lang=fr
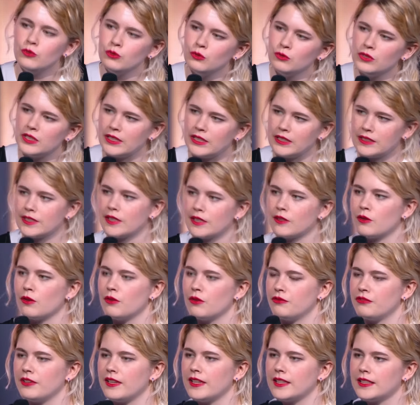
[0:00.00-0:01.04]
nous qui essayent de
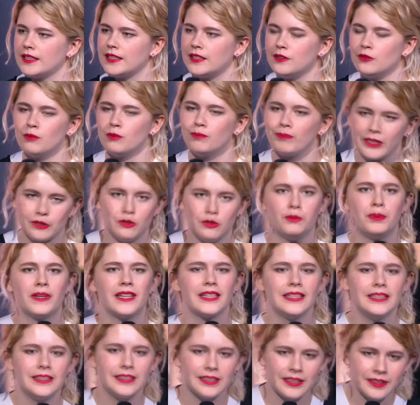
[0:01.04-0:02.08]
le faire et qui n'ont pas de
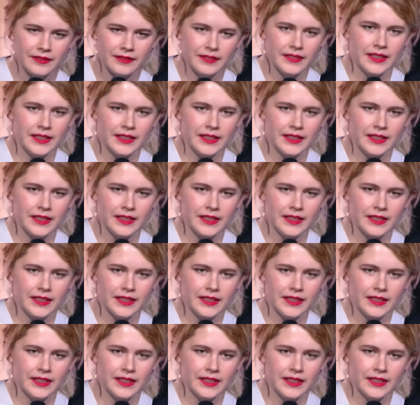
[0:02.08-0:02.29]
prix.